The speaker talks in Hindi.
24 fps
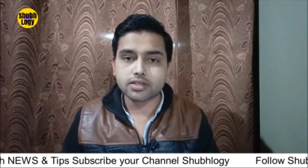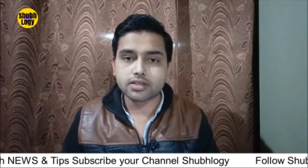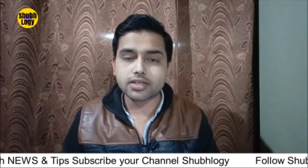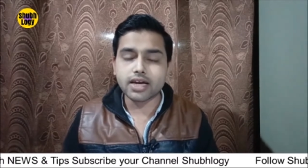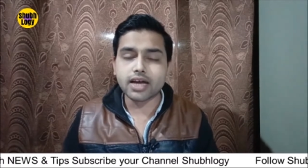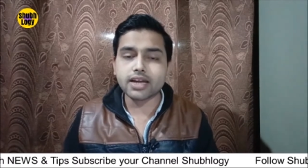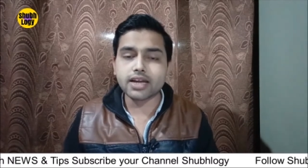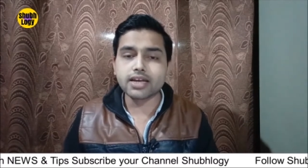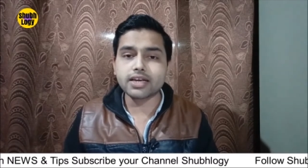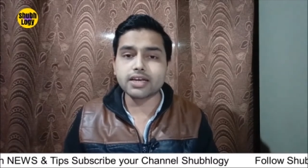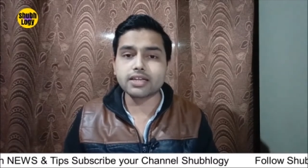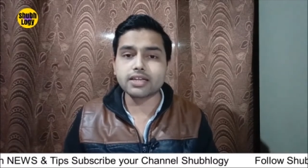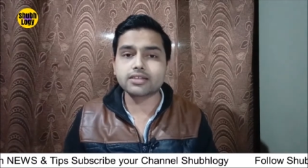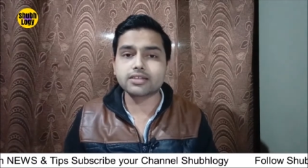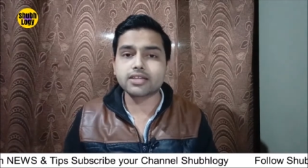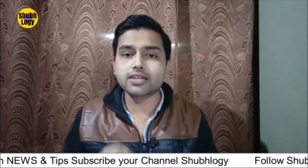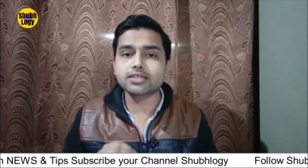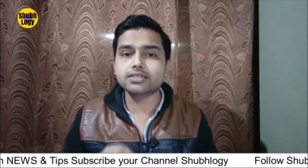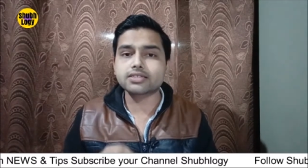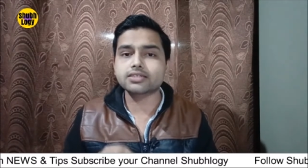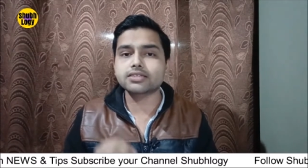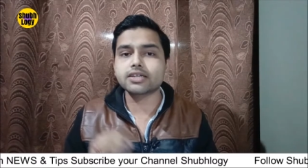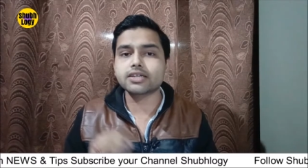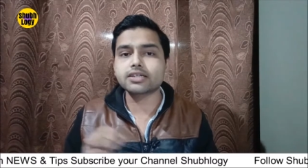यानी कि
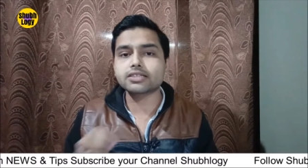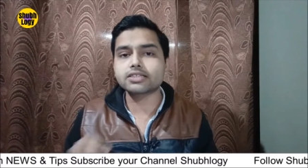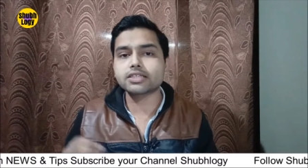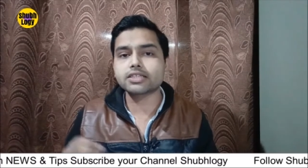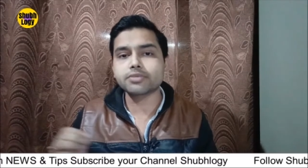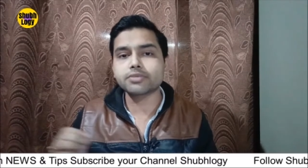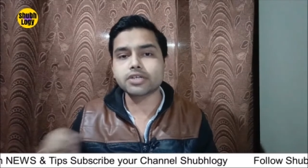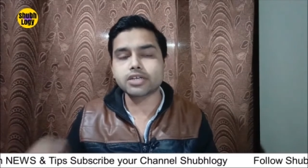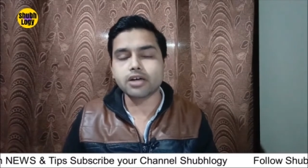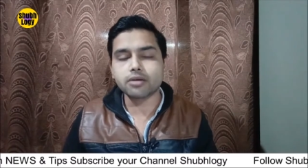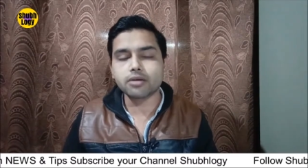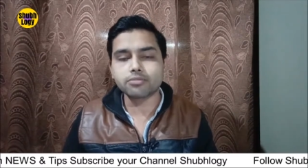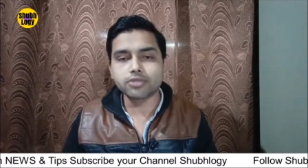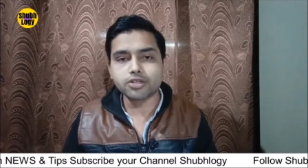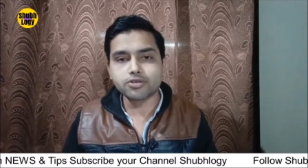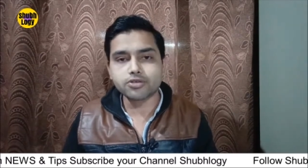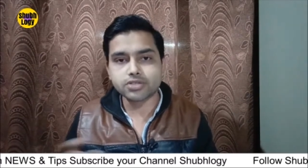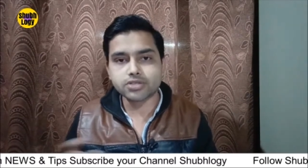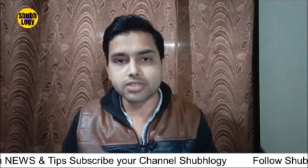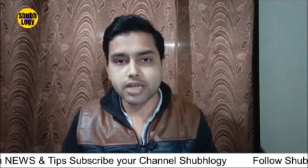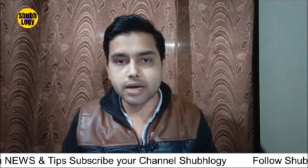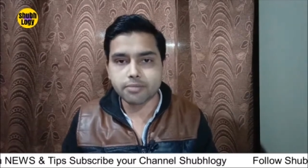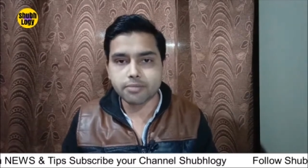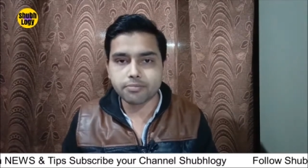दस सेंट से भी कम थी
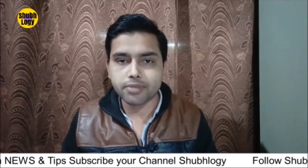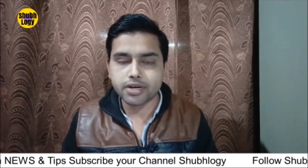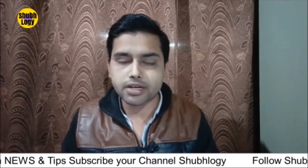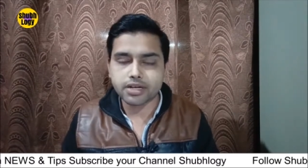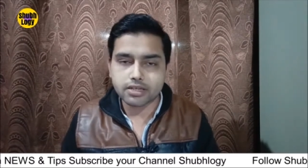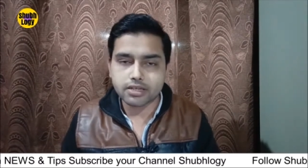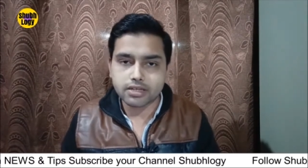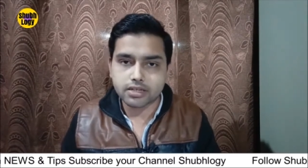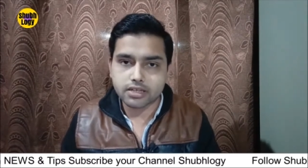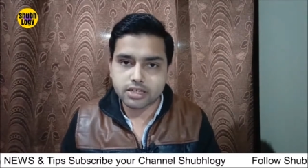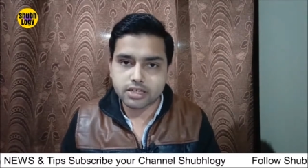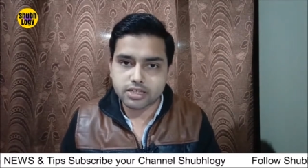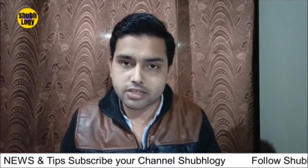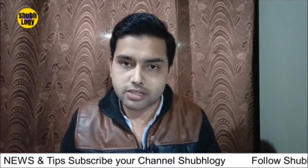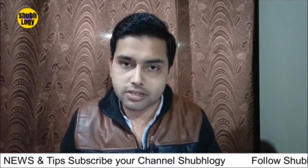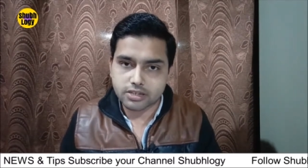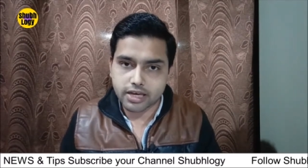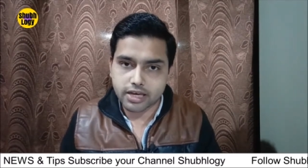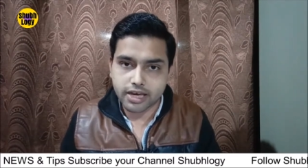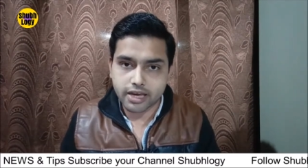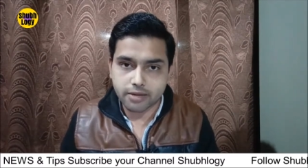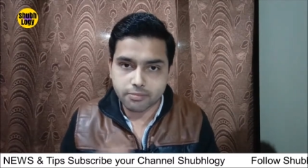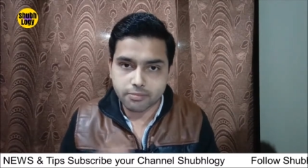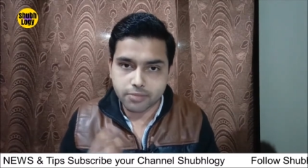उस टाइम पर इस
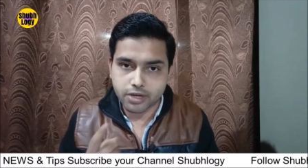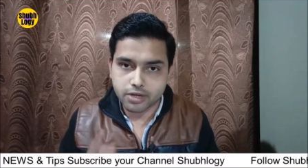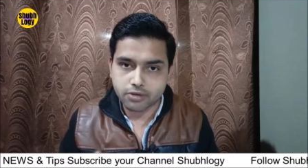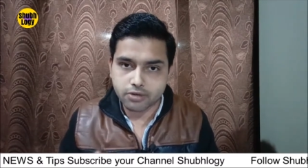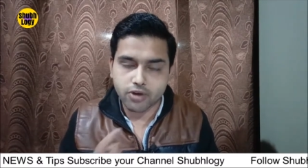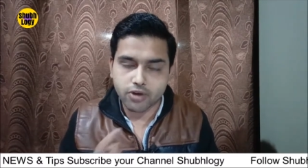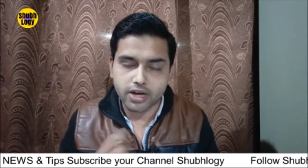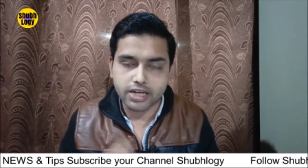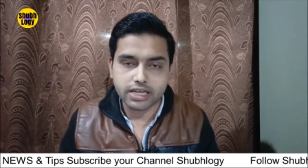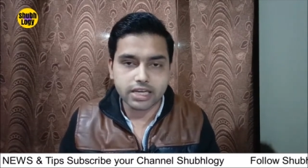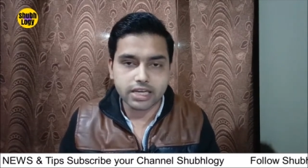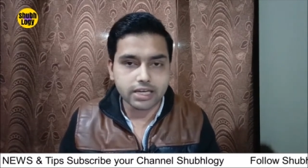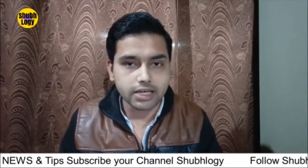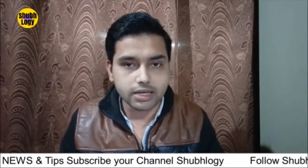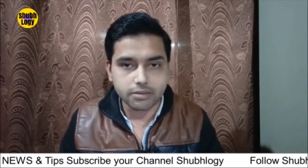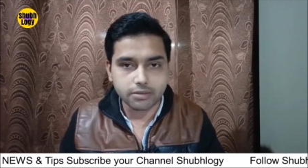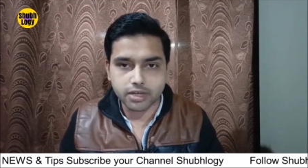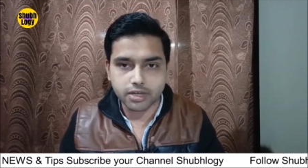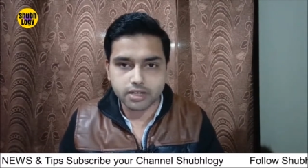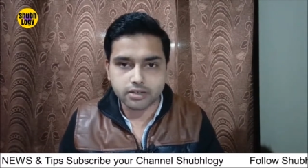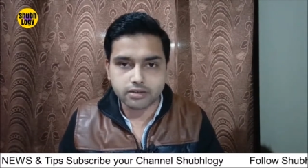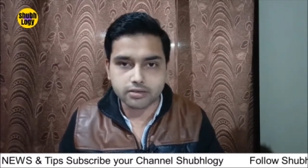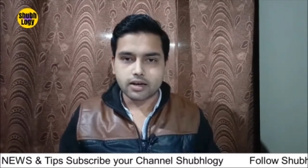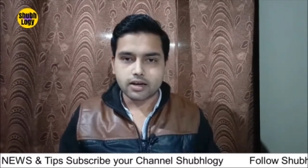एक बिटकॉइन की
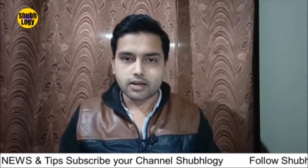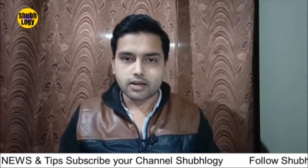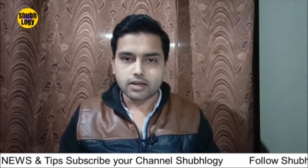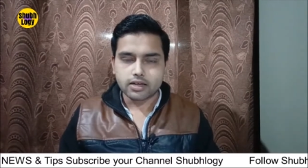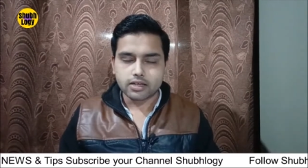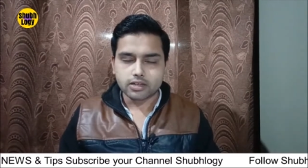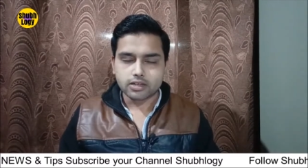कीमत